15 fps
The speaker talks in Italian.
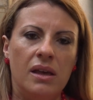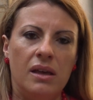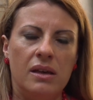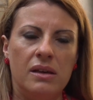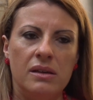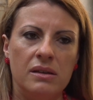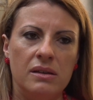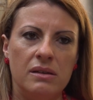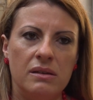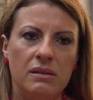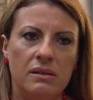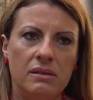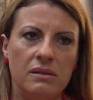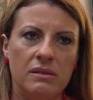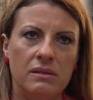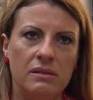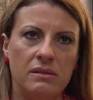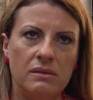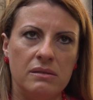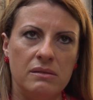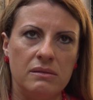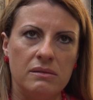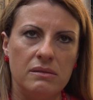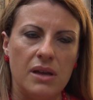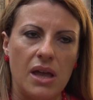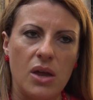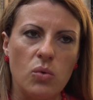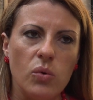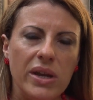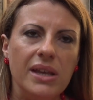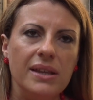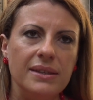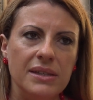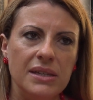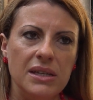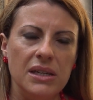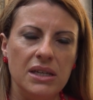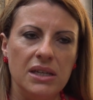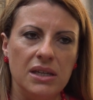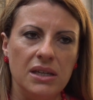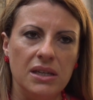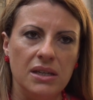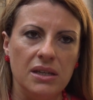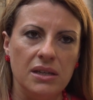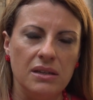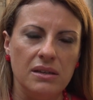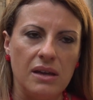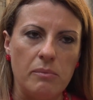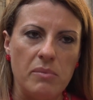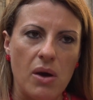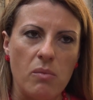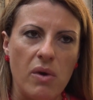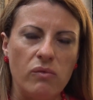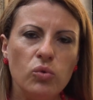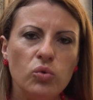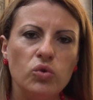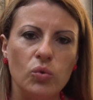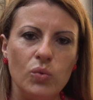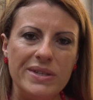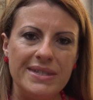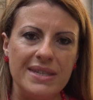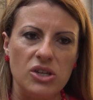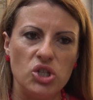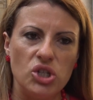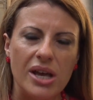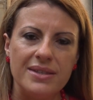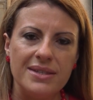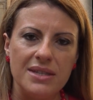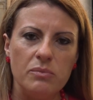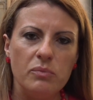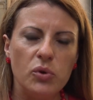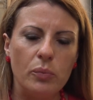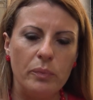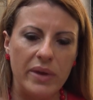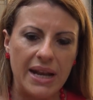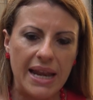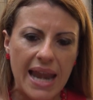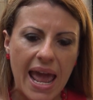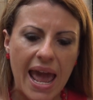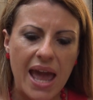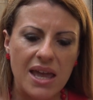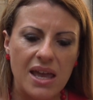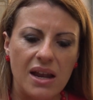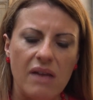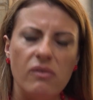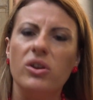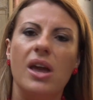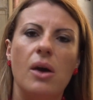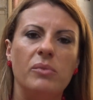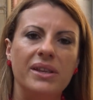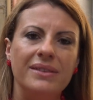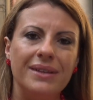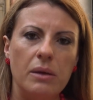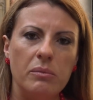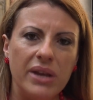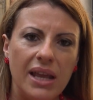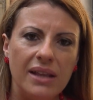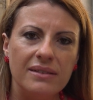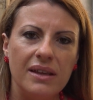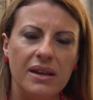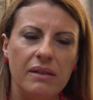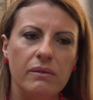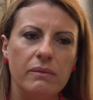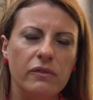eh, e quindi abbiamo avuto questa chance in più per lei e la vogliamo intraprendere